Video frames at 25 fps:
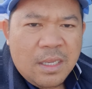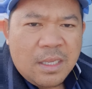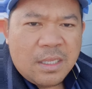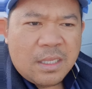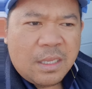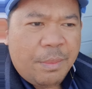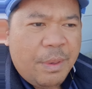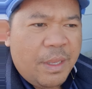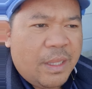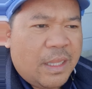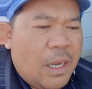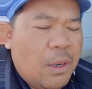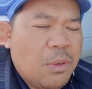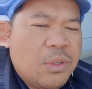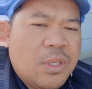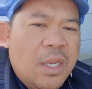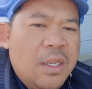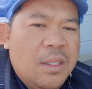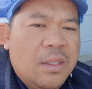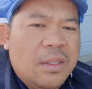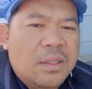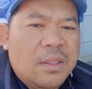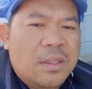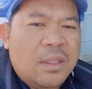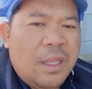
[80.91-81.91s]

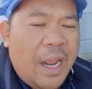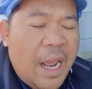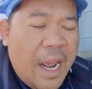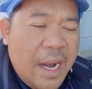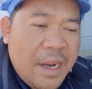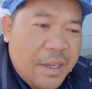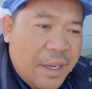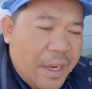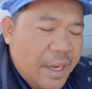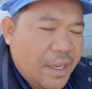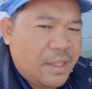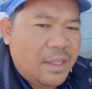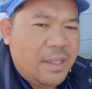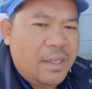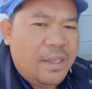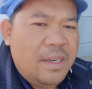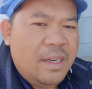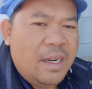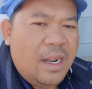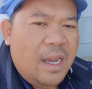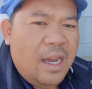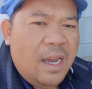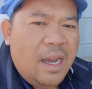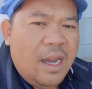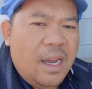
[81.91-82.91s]
7,300
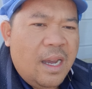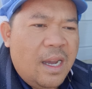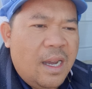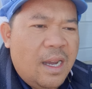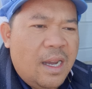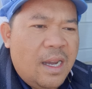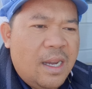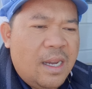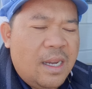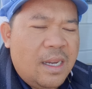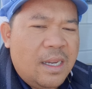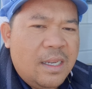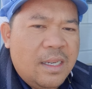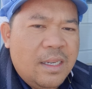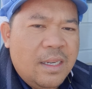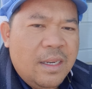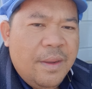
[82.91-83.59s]
ah uh,